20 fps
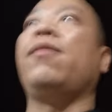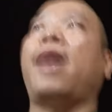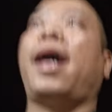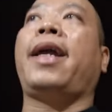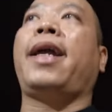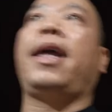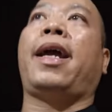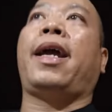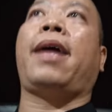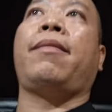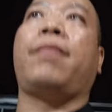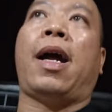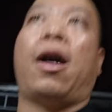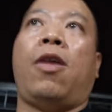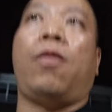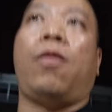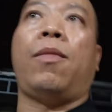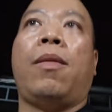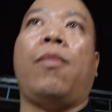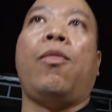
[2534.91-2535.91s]
mà anh em
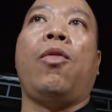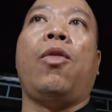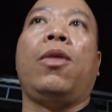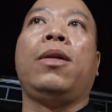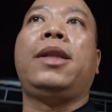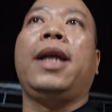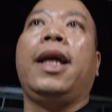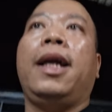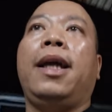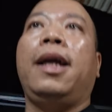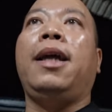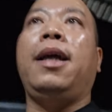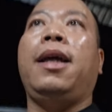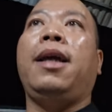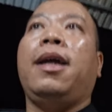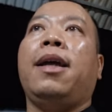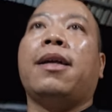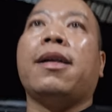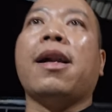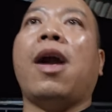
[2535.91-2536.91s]
nào mà muốn thi
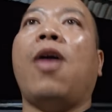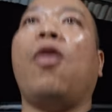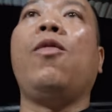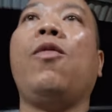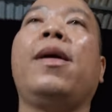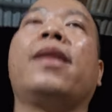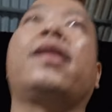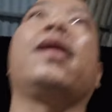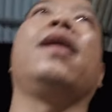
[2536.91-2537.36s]
đấu với